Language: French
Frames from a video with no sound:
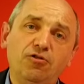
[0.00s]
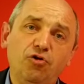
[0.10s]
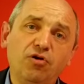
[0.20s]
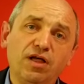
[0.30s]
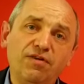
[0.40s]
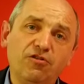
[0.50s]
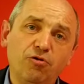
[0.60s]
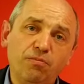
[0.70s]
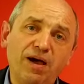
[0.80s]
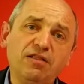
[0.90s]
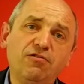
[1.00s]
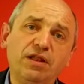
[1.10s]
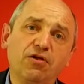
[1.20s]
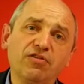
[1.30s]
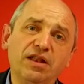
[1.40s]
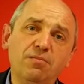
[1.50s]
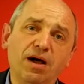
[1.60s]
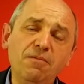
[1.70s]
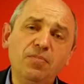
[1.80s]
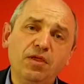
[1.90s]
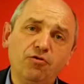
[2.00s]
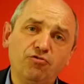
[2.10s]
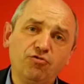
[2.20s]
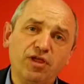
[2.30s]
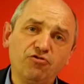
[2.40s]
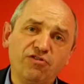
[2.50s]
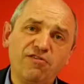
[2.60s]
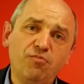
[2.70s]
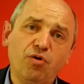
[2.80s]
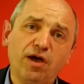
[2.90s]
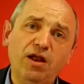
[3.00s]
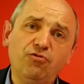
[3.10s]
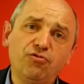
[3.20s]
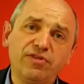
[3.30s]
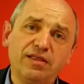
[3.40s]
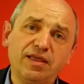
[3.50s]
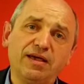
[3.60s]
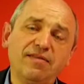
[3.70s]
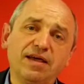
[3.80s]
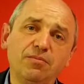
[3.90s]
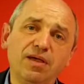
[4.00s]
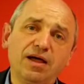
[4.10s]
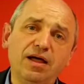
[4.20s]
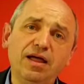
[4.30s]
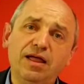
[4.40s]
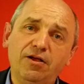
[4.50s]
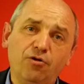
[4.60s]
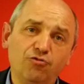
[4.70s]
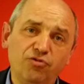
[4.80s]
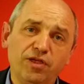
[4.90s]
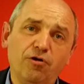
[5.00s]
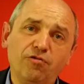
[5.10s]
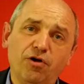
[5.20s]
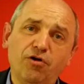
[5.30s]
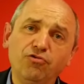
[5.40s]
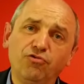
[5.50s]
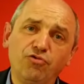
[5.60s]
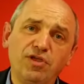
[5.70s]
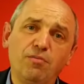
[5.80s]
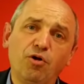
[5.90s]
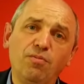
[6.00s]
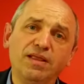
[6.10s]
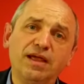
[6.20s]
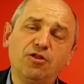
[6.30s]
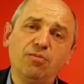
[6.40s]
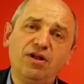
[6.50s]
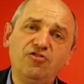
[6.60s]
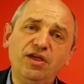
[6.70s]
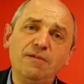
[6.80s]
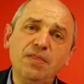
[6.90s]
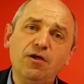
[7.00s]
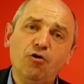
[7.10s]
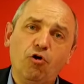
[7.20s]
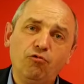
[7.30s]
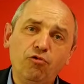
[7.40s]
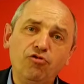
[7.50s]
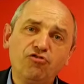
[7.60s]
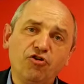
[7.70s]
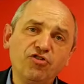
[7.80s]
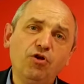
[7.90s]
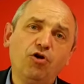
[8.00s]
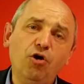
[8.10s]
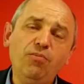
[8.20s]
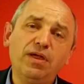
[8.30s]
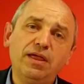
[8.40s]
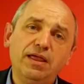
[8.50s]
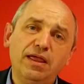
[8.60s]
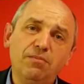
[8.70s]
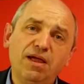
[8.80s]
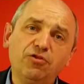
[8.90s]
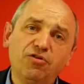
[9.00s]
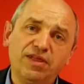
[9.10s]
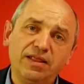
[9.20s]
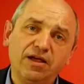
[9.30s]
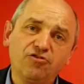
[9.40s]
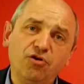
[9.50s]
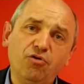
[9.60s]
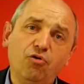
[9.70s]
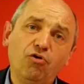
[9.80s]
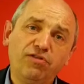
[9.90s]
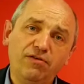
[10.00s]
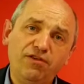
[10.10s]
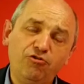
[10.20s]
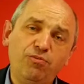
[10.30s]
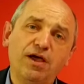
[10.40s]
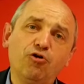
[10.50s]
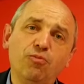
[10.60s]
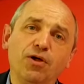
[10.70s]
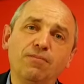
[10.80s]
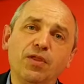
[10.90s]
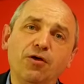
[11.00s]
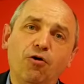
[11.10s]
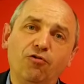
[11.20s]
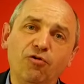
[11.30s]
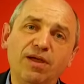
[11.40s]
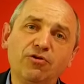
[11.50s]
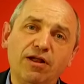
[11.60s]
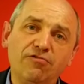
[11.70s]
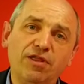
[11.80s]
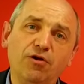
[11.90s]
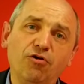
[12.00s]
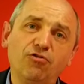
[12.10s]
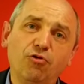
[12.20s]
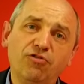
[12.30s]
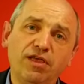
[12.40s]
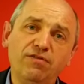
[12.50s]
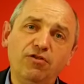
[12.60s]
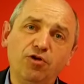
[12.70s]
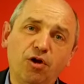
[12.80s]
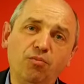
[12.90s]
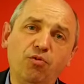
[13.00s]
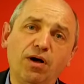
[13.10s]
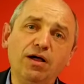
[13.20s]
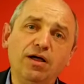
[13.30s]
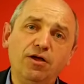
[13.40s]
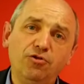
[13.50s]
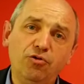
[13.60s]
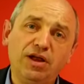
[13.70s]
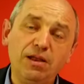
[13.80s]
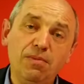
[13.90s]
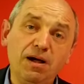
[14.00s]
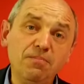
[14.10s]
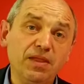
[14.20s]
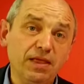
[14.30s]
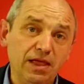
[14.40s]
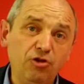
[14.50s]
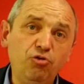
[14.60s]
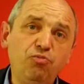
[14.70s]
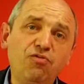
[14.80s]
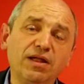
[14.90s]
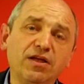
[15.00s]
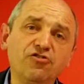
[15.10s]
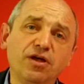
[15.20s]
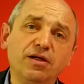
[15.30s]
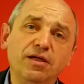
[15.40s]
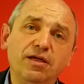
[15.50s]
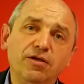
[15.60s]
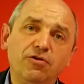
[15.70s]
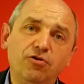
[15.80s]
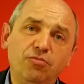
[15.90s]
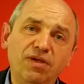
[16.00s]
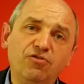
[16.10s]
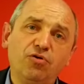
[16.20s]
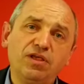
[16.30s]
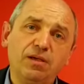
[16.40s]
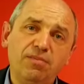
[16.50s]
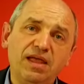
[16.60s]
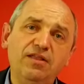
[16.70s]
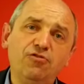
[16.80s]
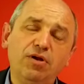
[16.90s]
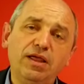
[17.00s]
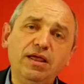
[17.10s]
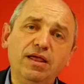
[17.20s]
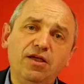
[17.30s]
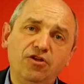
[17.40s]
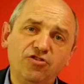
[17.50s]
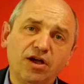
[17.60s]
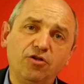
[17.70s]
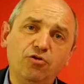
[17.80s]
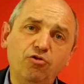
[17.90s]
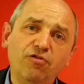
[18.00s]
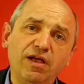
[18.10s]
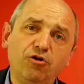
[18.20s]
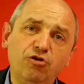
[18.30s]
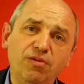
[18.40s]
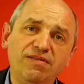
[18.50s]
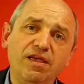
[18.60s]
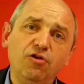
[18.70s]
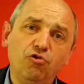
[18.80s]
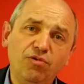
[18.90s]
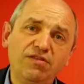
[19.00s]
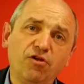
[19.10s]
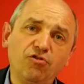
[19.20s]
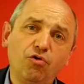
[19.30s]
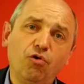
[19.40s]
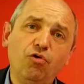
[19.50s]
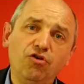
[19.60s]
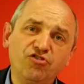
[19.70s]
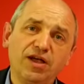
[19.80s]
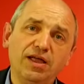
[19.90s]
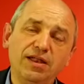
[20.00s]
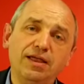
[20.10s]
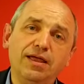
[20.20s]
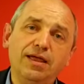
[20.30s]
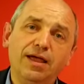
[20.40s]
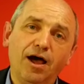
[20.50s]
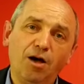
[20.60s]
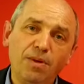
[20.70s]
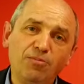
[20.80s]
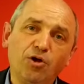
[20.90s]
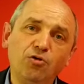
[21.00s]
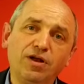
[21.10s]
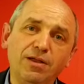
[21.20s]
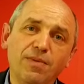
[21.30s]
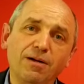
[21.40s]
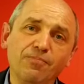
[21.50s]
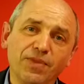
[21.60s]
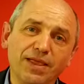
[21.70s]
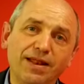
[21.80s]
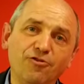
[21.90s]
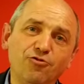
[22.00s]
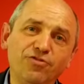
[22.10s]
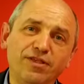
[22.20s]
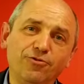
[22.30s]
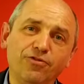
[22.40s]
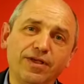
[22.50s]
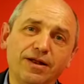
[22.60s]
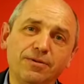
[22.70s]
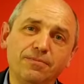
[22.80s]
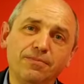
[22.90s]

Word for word: Donc avec ce pacte finance-climat, que soutient Joseph Borrell, que soutient Teresa Ribera, qu'on soutient en France, que soutient Paul Magnette en Belgique, on veut changer l'Europe et mettre cet argent au service du bien commun. On veut mettre la finance au service de l'emploi, du climat et du pouvoir d'achat. Une maison qui est bien isolée, chacun de nous va économiser 800 euros chaque année. En même temps, le climat et la justice sociale.